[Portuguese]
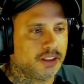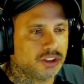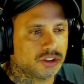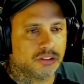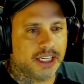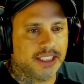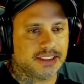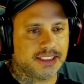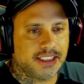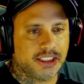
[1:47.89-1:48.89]
Isso não quer
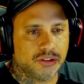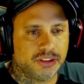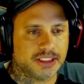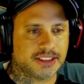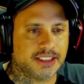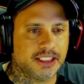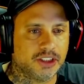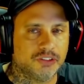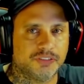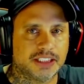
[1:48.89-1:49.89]
dizer que eu decida,
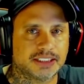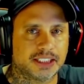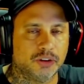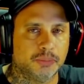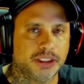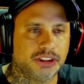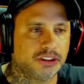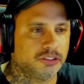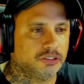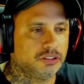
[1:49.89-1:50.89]
que eu faça, que eu
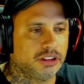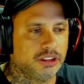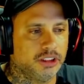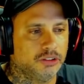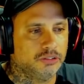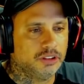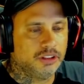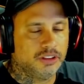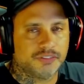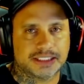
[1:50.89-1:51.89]
mande ou que eu
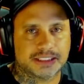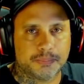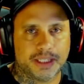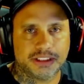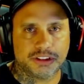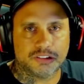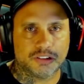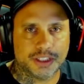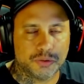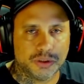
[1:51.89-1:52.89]
faça parte de
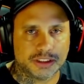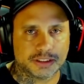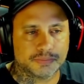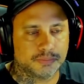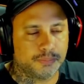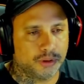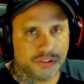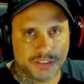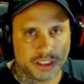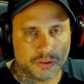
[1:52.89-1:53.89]
qualquer coisa.
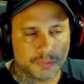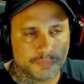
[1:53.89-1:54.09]
Ponto final.